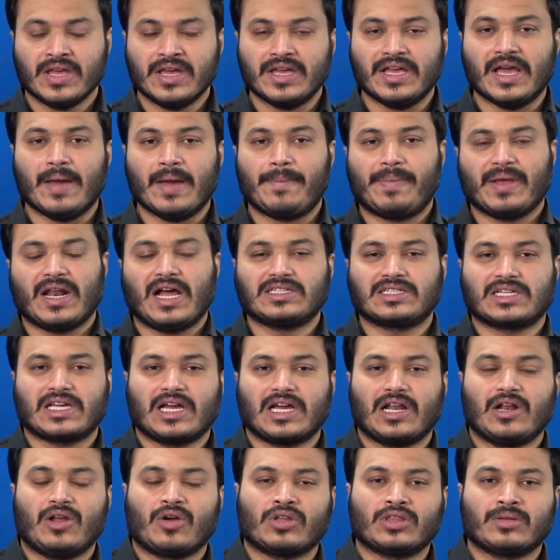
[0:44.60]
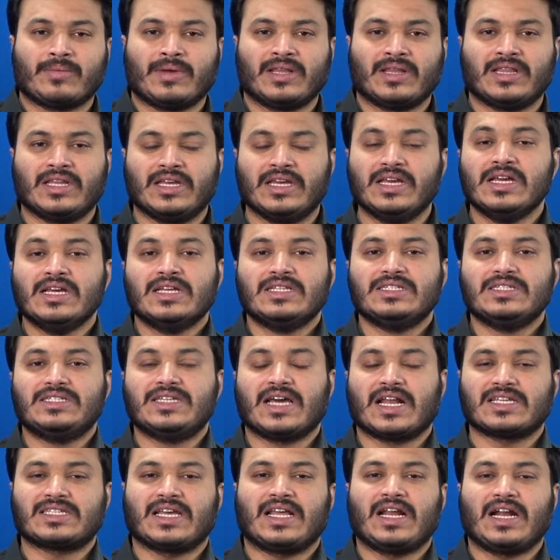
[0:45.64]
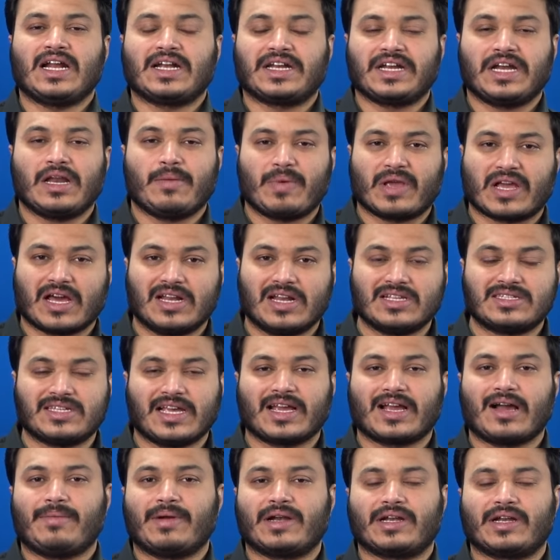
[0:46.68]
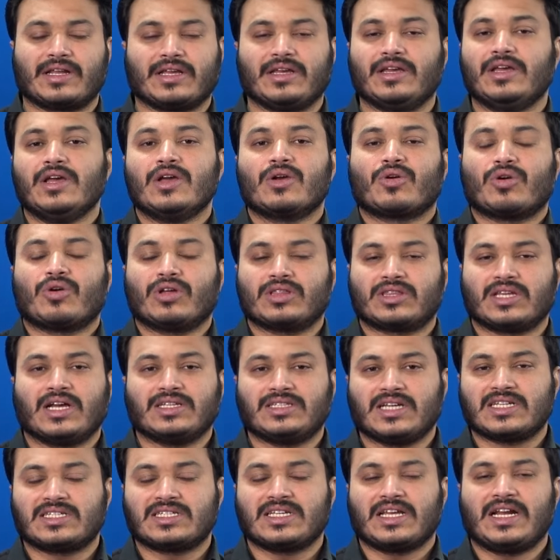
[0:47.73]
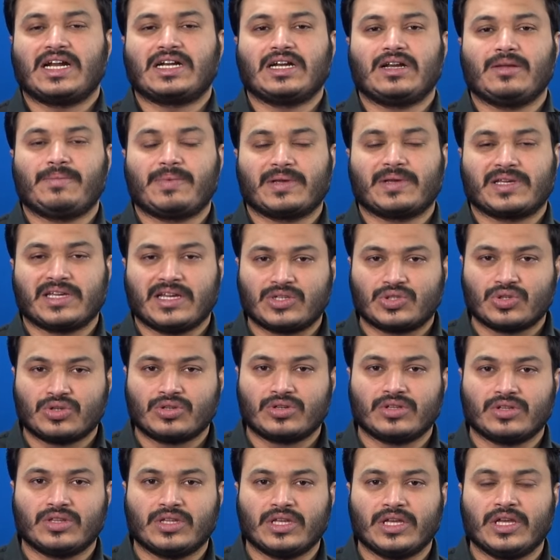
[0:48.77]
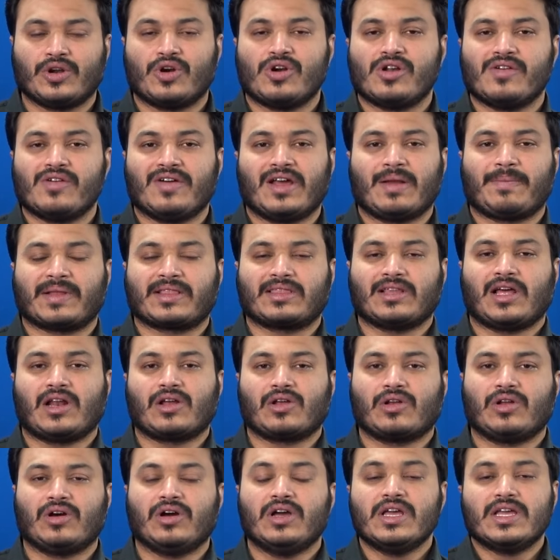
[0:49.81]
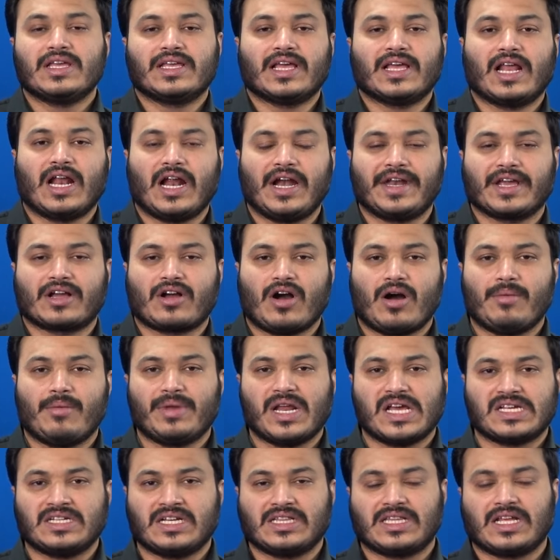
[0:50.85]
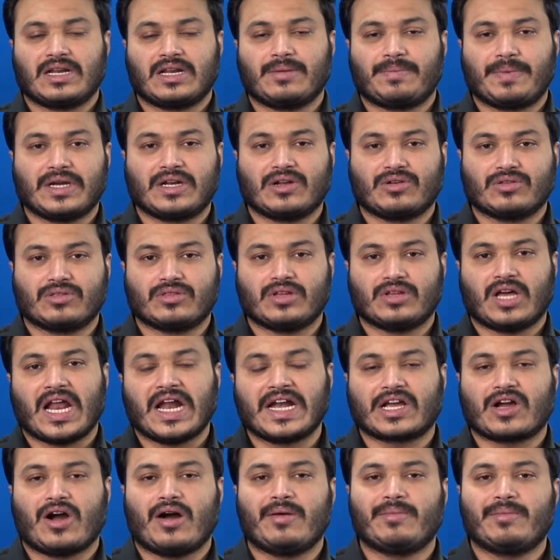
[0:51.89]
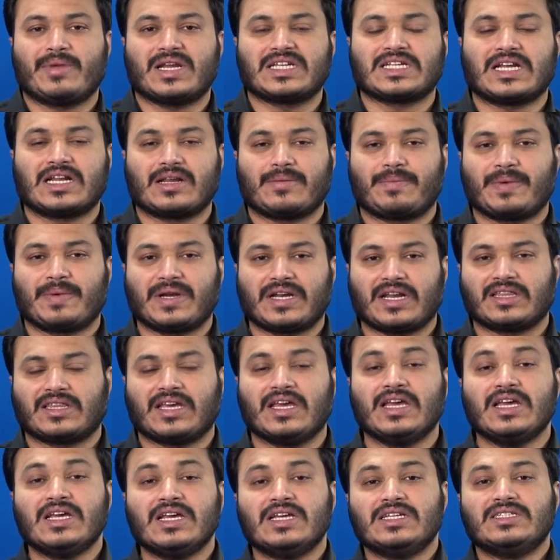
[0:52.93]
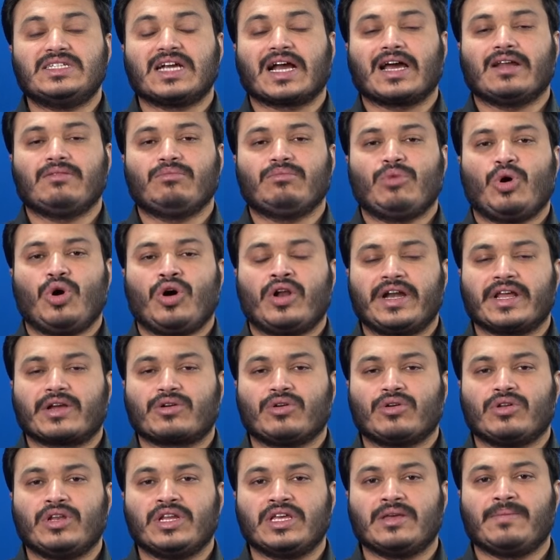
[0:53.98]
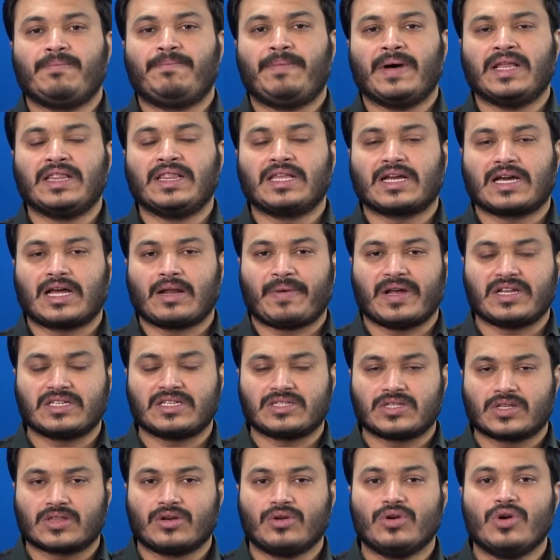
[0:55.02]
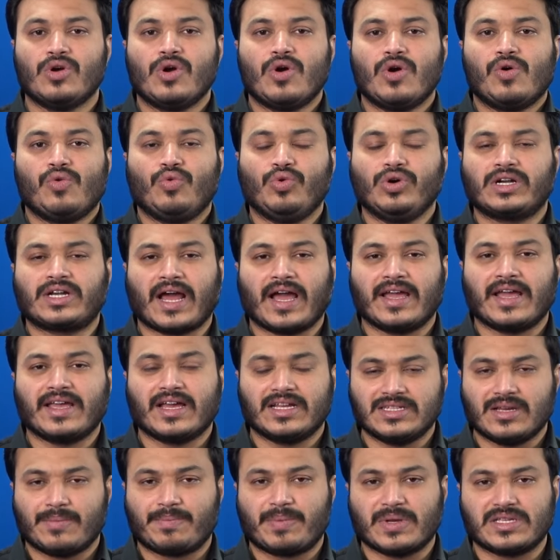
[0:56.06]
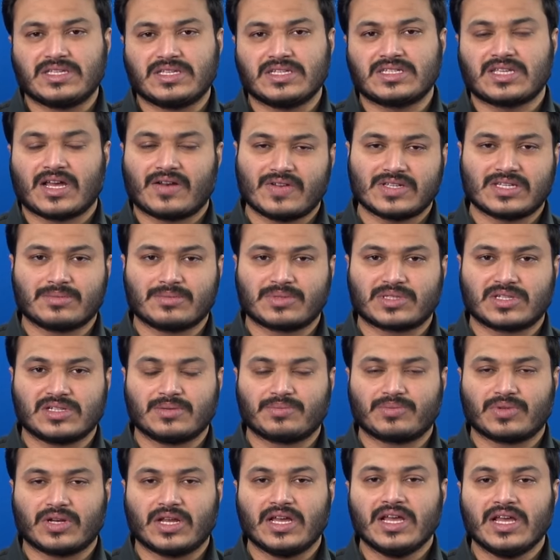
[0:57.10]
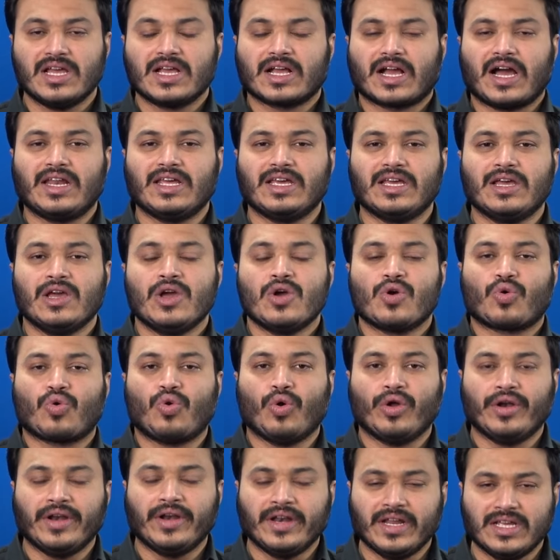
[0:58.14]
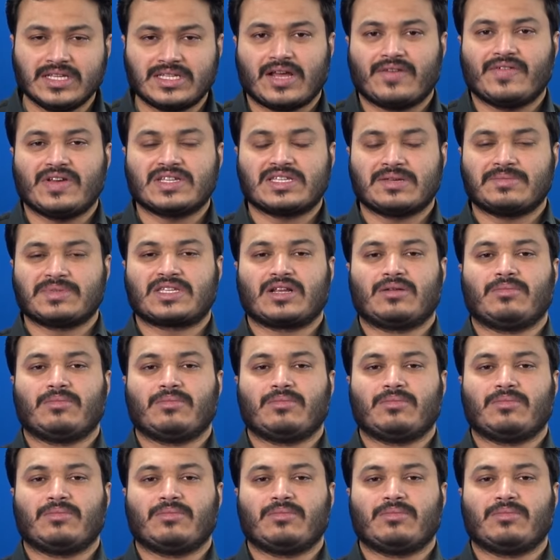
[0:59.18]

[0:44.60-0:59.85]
ఏపీ రాజకీయాల్లో కొంతమంది జనసేన టీడీపీ కలిశాయి కాబట్టి కొంత జనసేన టీడీపీకి ఎడ్జ్ ఉంటుంది రెండు వేల పద్నాలుగులో ఎలాంటి కాంబినేషన్ అయితే రిపీట్ అవుతుందో అలాంటి కాంబినేషన్ రిపీట్ అయితే జగన్మోహన్ రెడ్డి కొన్ని ఇబ్బందికర పరిస్థితులు ఉంటాయి అని చెప్పేసి సర్వే సంస్థలు చెప్తున్నాయి కానీ కొన్ని సర్వే సంస్థలు